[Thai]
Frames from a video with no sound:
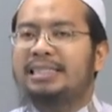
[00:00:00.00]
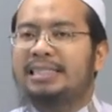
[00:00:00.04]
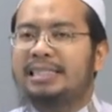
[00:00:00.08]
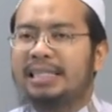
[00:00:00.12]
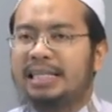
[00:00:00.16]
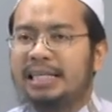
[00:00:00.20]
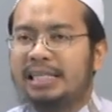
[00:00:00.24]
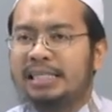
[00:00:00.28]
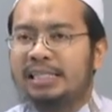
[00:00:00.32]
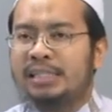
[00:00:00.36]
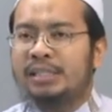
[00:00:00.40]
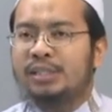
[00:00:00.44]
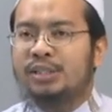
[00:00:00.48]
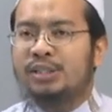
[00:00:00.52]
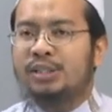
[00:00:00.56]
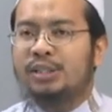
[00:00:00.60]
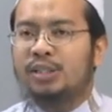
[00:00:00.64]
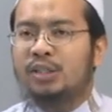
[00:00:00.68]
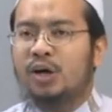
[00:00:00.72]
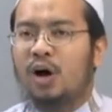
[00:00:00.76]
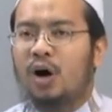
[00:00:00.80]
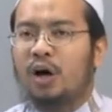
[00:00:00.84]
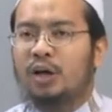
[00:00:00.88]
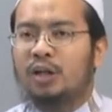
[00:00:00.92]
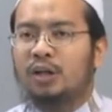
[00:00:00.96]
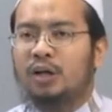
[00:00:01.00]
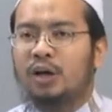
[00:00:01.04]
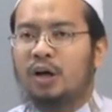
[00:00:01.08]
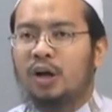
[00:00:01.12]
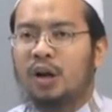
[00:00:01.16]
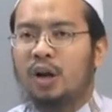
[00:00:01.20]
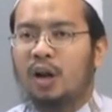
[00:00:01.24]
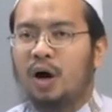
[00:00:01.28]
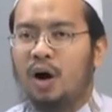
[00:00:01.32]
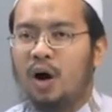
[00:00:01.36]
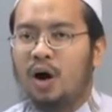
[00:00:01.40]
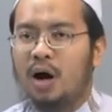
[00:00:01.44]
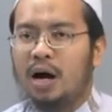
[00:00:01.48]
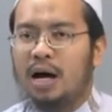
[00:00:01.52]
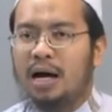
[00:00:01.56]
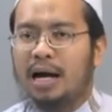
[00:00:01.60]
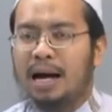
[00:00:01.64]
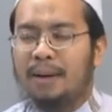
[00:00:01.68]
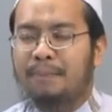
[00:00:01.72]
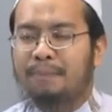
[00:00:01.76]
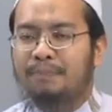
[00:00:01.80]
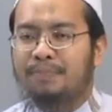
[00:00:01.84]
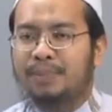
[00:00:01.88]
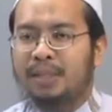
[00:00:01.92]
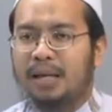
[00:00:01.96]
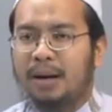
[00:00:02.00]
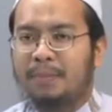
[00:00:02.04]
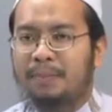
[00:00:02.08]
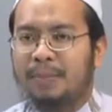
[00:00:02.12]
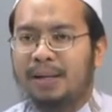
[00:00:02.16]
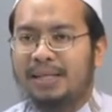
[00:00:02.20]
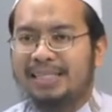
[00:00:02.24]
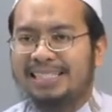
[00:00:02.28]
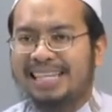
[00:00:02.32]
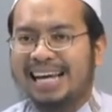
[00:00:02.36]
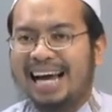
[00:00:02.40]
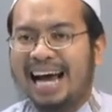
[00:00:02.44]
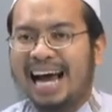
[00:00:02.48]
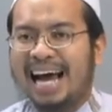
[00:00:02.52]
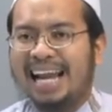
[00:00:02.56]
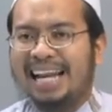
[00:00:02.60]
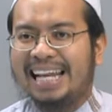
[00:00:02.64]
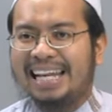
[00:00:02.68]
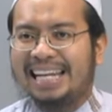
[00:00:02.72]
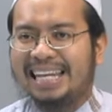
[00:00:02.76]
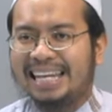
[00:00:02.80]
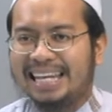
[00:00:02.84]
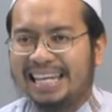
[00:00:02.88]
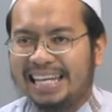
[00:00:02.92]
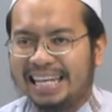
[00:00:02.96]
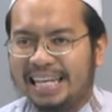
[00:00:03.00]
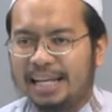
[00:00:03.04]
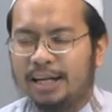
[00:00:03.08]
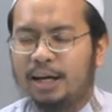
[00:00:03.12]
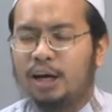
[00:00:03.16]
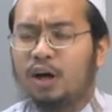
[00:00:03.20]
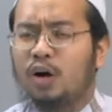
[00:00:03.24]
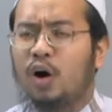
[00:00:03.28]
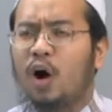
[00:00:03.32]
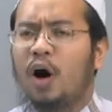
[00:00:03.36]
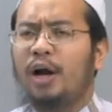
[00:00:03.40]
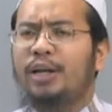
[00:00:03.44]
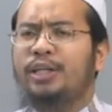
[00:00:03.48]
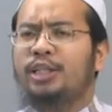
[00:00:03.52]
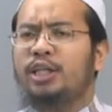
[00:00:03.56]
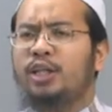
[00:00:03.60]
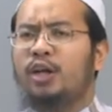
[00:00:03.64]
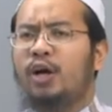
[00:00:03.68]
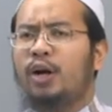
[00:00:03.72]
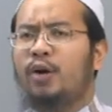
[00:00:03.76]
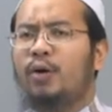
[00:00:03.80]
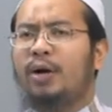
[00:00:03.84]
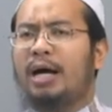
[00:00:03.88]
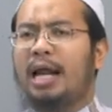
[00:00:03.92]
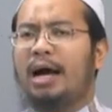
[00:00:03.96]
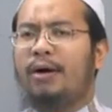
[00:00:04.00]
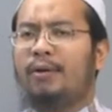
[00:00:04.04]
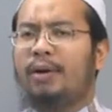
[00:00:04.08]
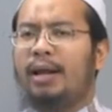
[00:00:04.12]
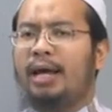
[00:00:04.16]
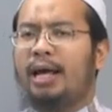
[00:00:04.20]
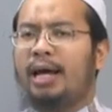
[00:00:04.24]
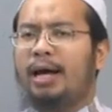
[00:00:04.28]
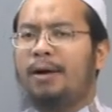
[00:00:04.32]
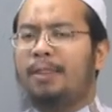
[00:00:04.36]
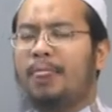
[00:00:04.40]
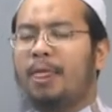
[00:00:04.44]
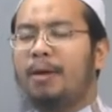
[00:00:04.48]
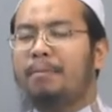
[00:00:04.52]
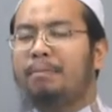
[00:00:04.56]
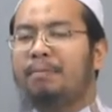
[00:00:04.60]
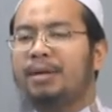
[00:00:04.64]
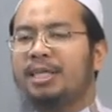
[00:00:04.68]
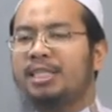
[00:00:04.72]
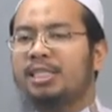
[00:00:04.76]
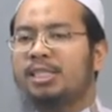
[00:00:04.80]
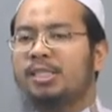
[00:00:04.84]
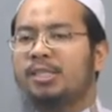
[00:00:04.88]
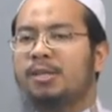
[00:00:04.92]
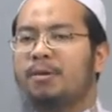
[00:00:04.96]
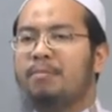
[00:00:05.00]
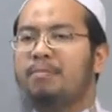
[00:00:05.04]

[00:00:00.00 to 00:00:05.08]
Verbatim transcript: จึงสอดคล้องกับธรรมชาตินี้ ก่อนจะนอนเรากล่าวอะไรฮะบิส